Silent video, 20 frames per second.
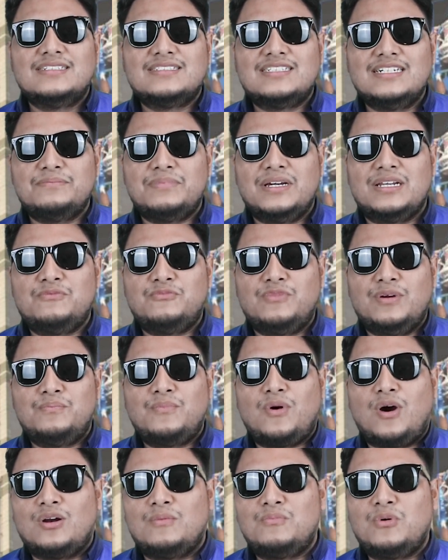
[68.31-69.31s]
ซึ่งเป็นเว็บ
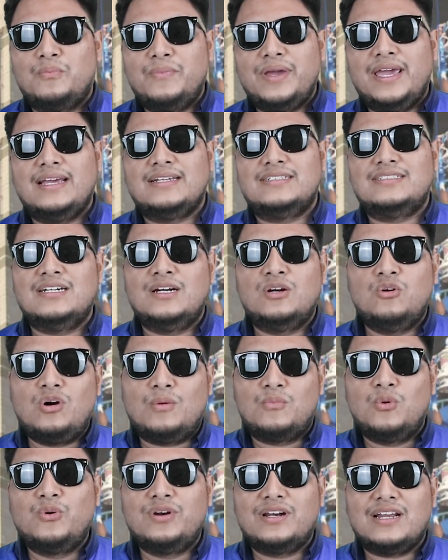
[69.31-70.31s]
บอร์ดของผมเอง ซึ่งร่
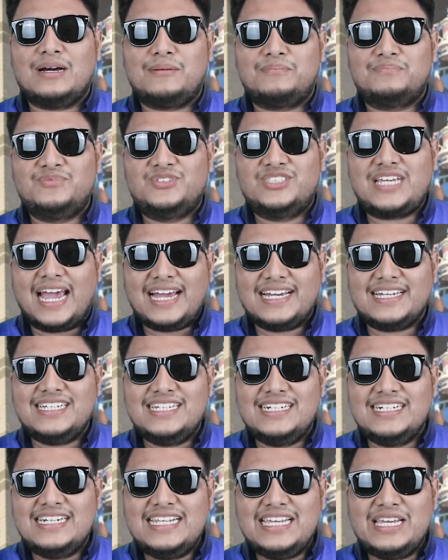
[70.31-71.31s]
วมหุ้นกับแจ็ค
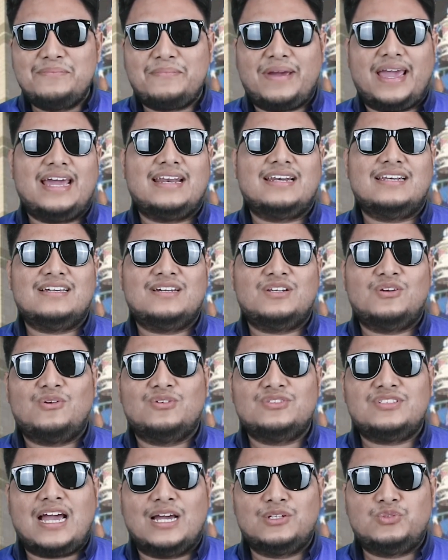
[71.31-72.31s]
อินดี้แมนนะน้อ
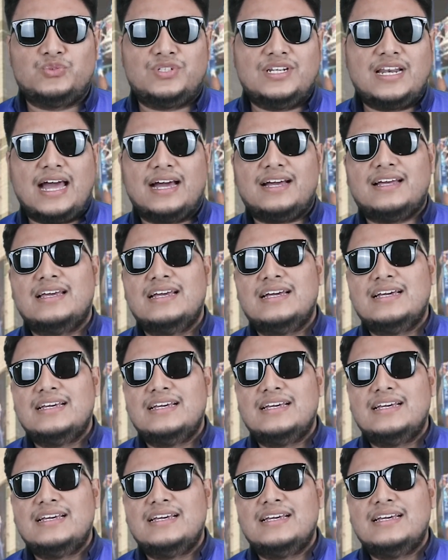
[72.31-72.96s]
งชายสุดที่รัก